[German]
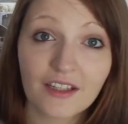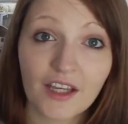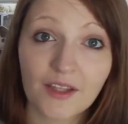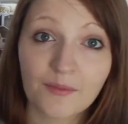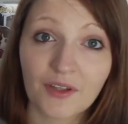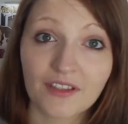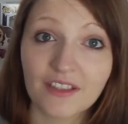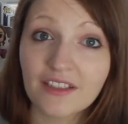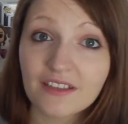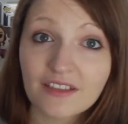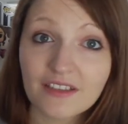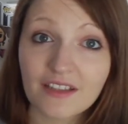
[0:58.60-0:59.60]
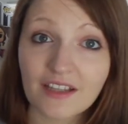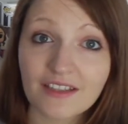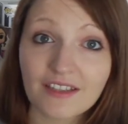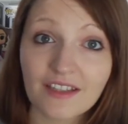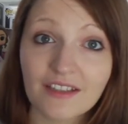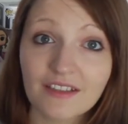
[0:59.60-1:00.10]
ein paar Dinge
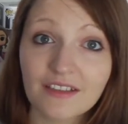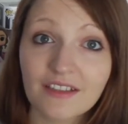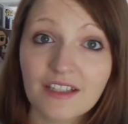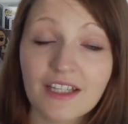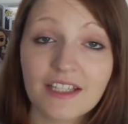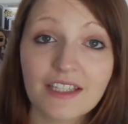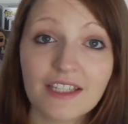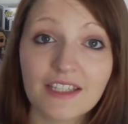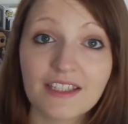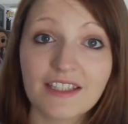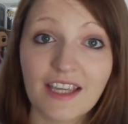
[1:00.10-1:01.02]
erzählen, die ich